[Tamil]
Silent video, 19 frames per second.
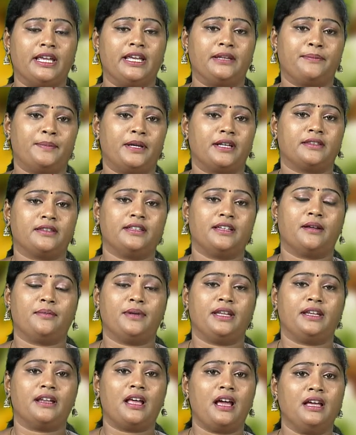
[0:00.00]
ஏற்படுது
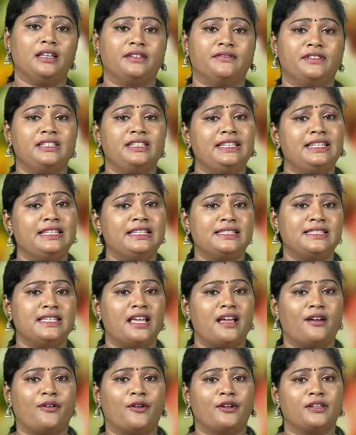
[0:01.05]
அப்படின்னா அது வந்து
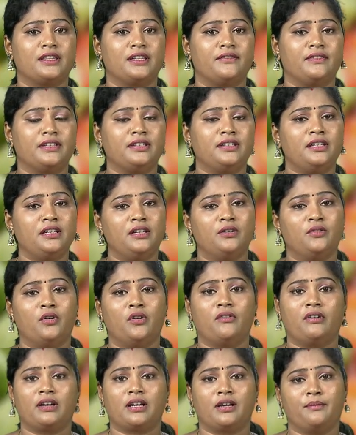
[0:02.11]
ஈஸியாக குழந்த வந்து
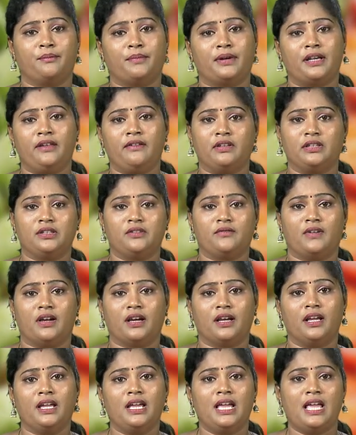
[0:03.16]
ஓவர் கம் பண்ணி
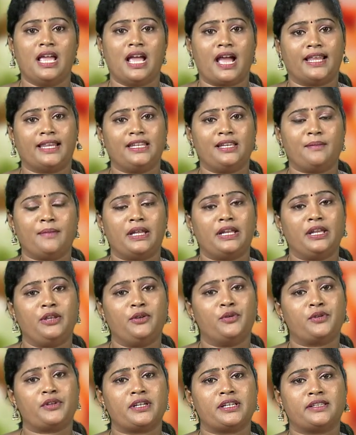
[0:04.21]
வந்துடுவாங்க அதே மாதிரி
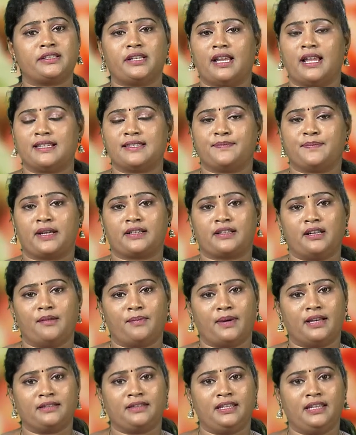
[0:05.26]
நியூட்ரிஷனல் ஆஸ்பெக்டில்
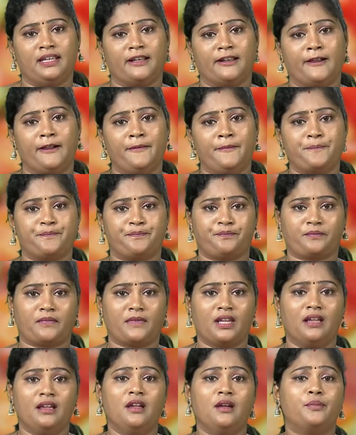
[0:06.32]
பார்த்தீங்கன்னா
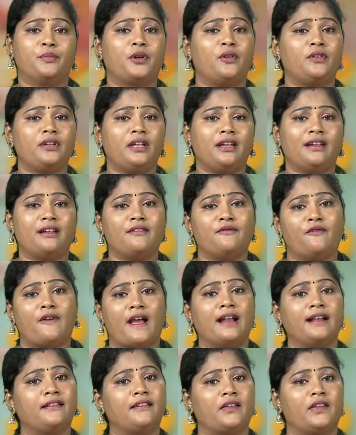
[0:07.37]
ப்ரோட்டீன் அண்ட்
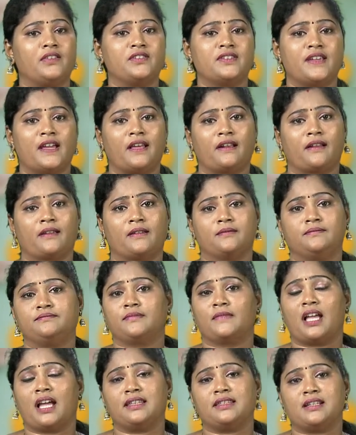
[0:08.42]
ஃபேட் ரிச்சாக இருக்குது
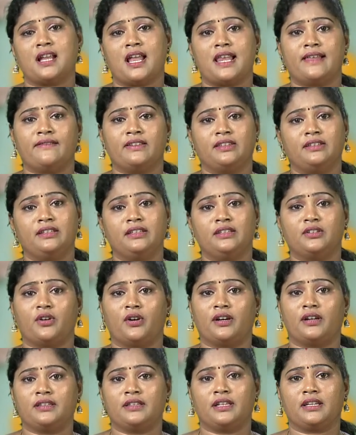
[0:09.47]
அதனால் வந்து இது
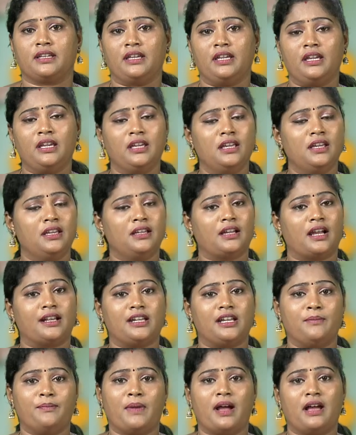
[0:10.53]
குழந்தைக்கு
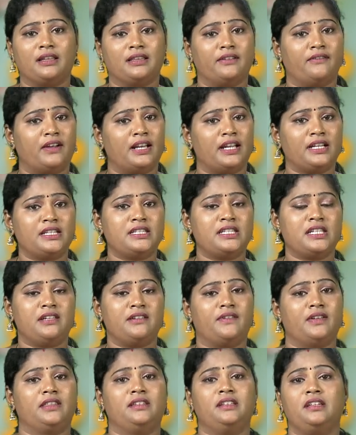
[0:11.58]
கண்டிப்பாக அந்த வளர்ச்சிக்கு
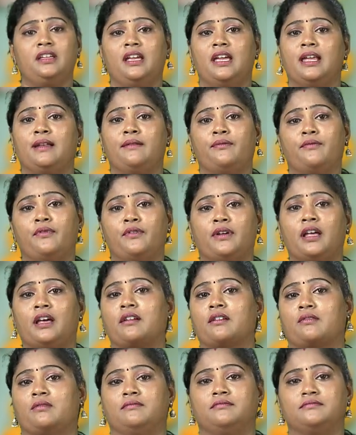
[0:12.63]
வந்து ஹெல்ப்ஃபுல்லாக
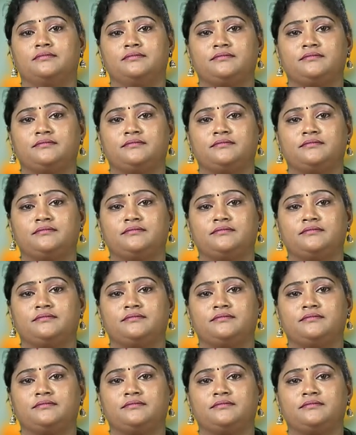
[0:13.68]
இருக்கும்